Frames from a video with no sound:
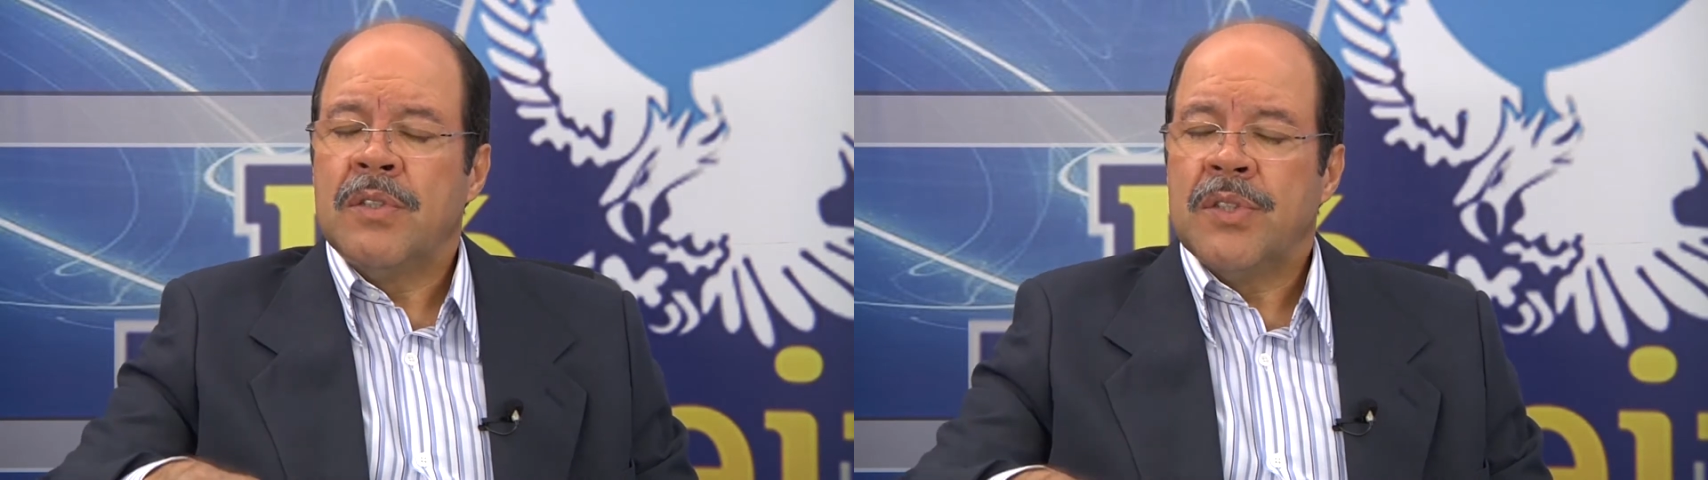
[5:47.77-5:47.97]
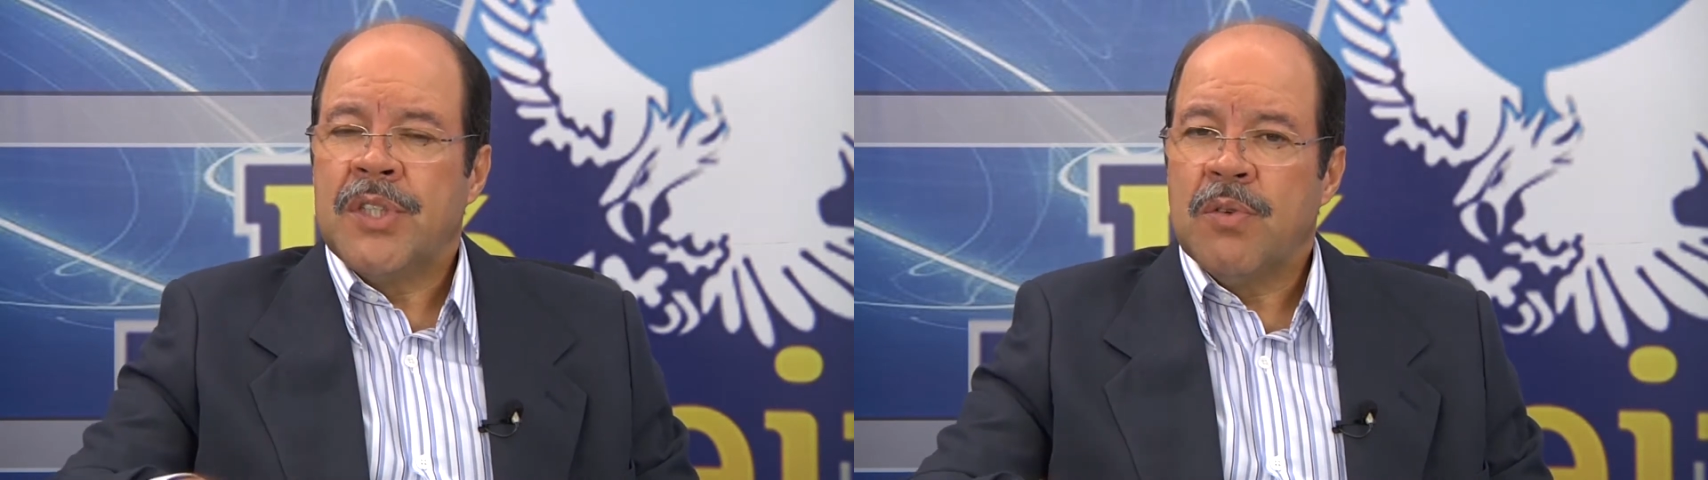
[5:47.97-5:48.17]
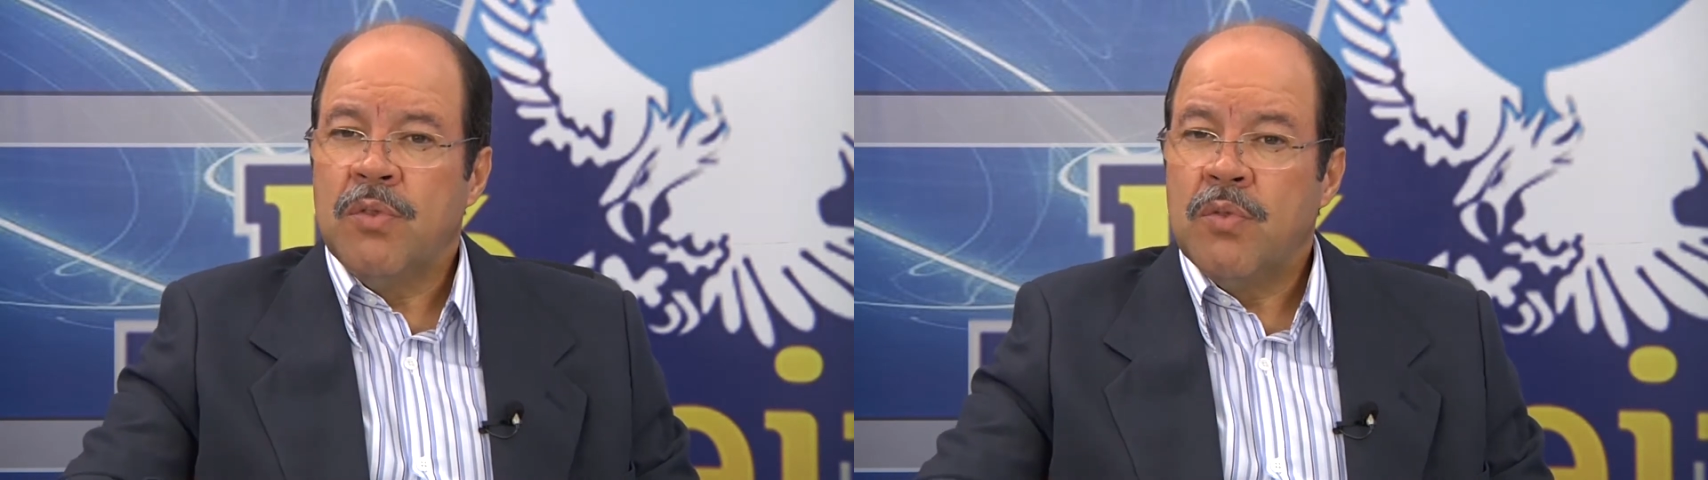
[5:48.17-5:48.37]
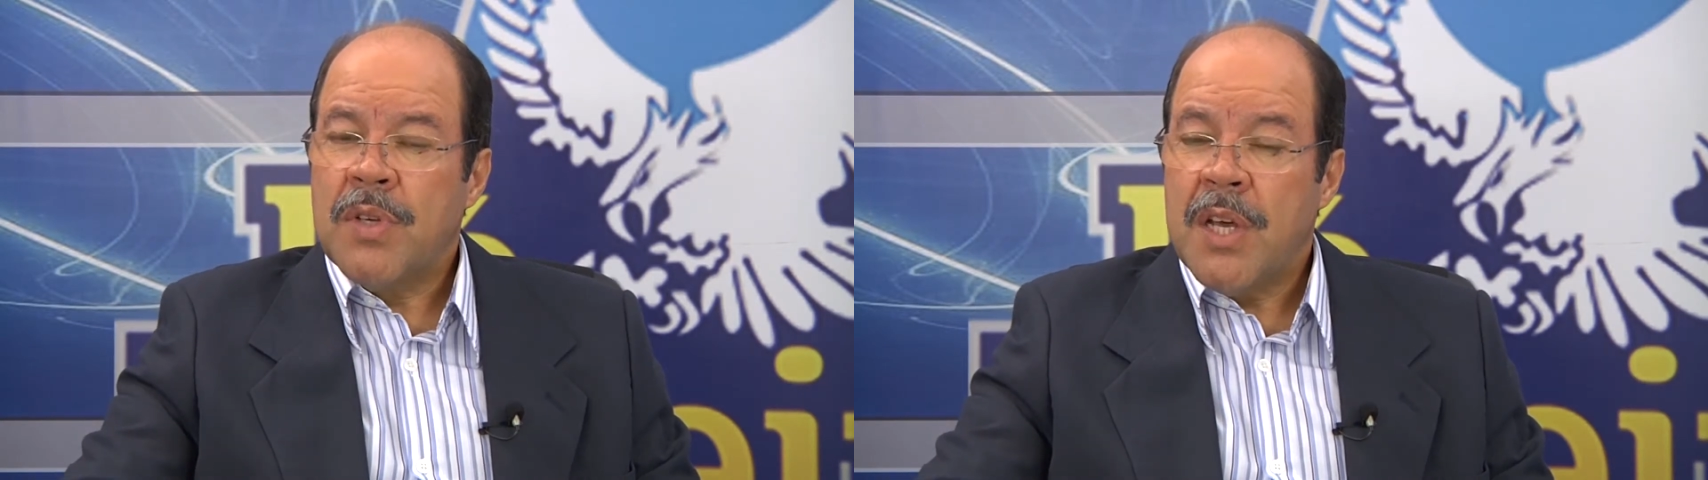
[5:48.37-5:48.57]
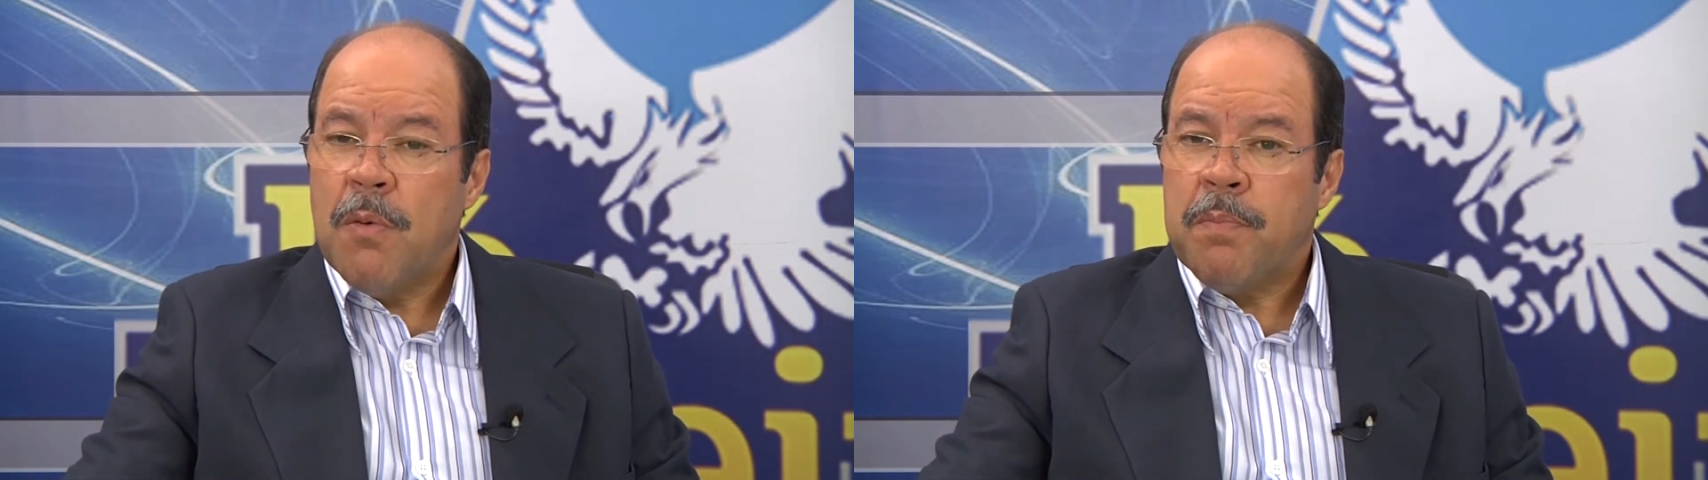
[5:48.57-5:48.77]
segundo o
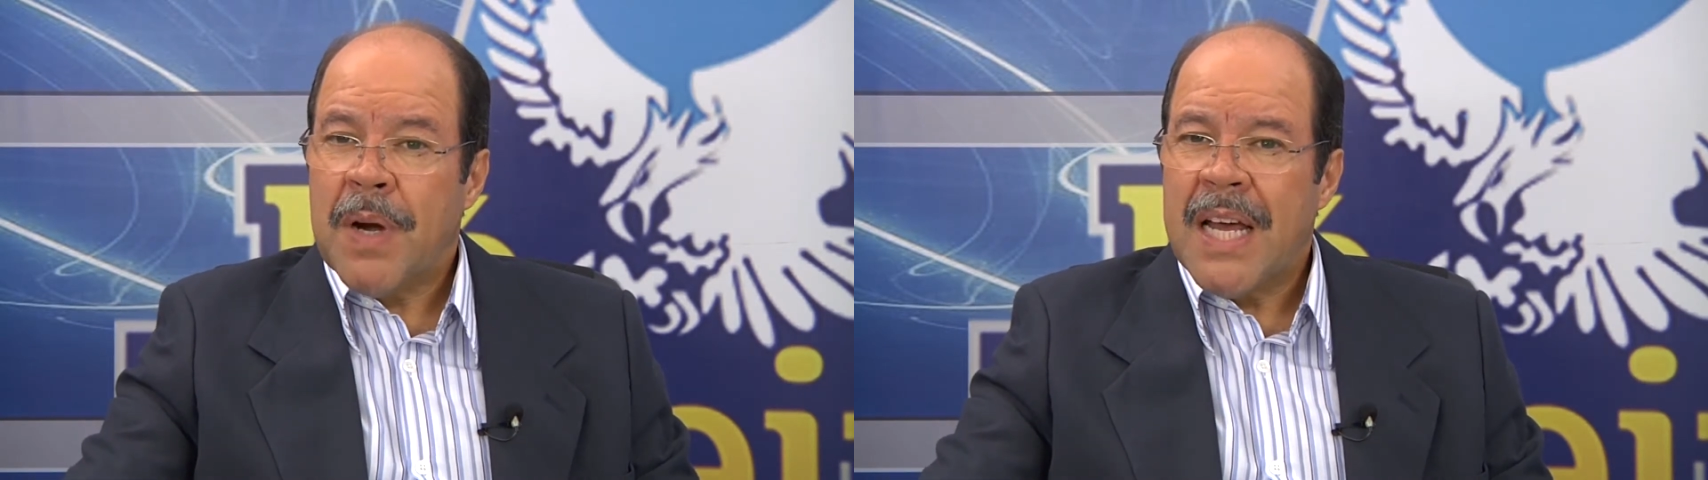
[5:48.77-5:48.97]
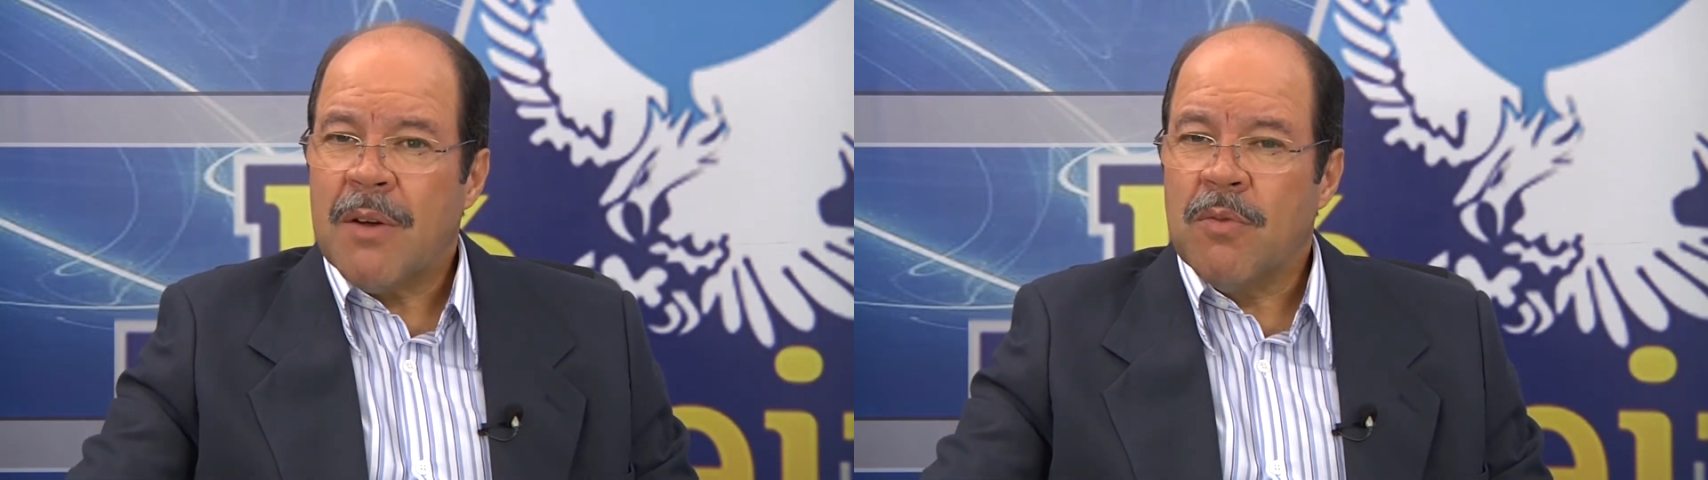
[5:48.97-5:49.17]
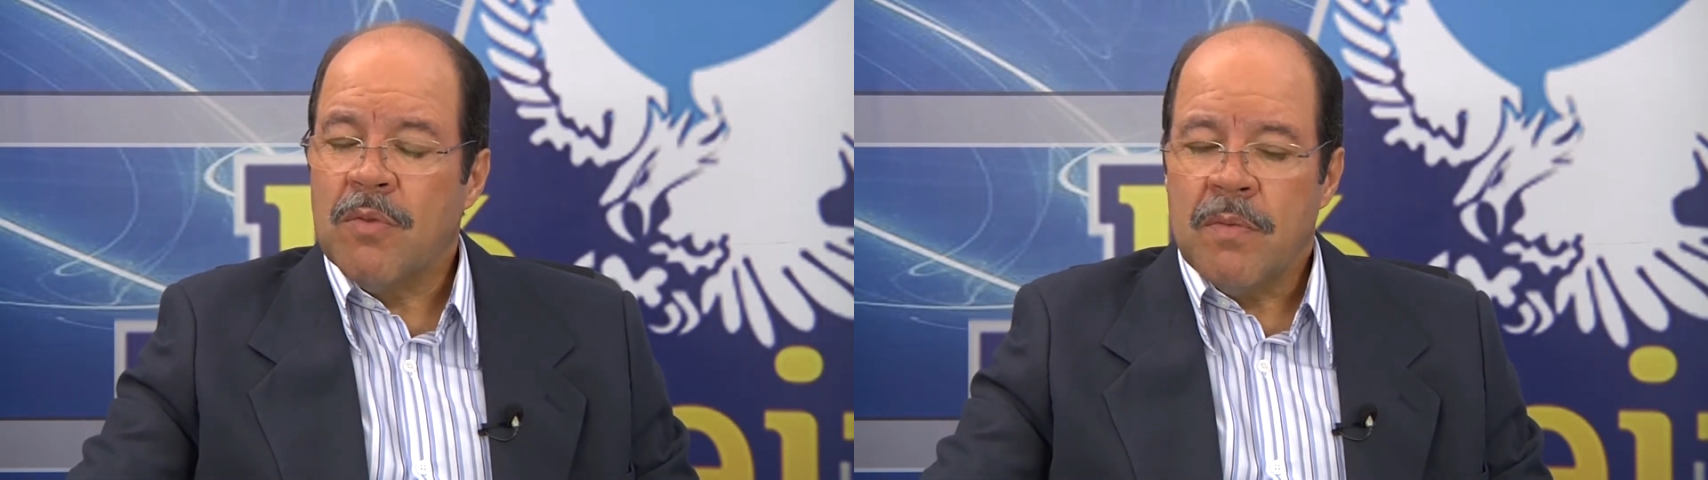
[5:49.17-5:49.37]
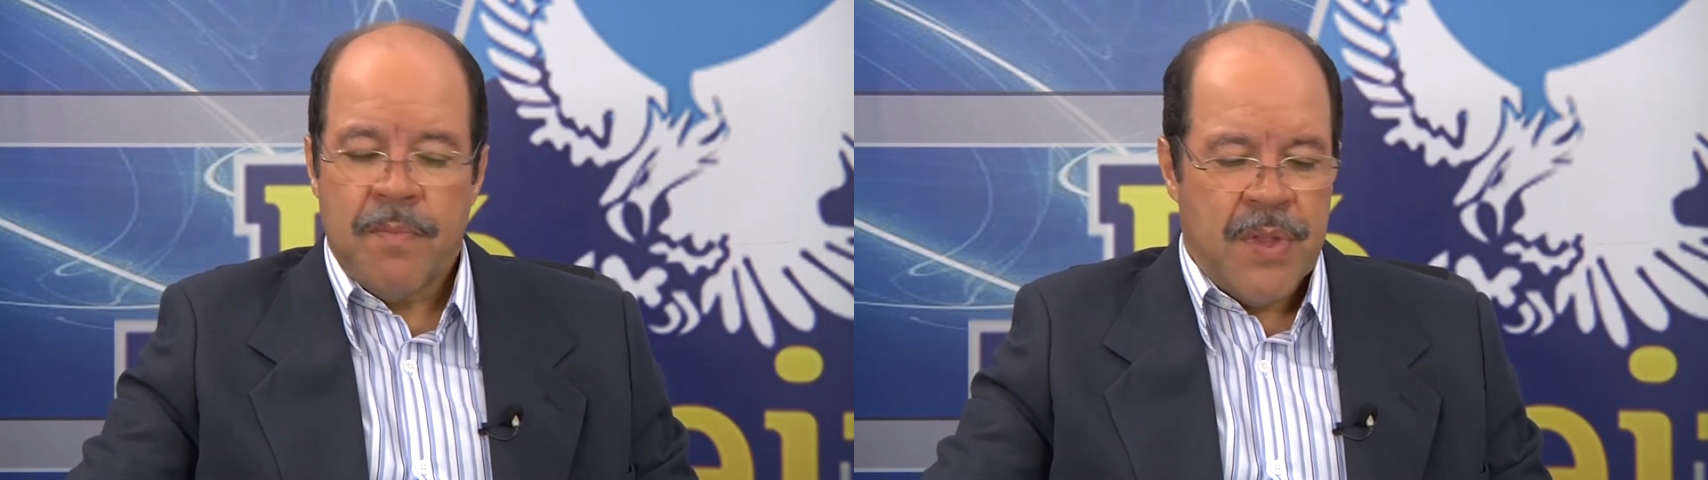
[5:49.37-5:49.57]
que eu prego.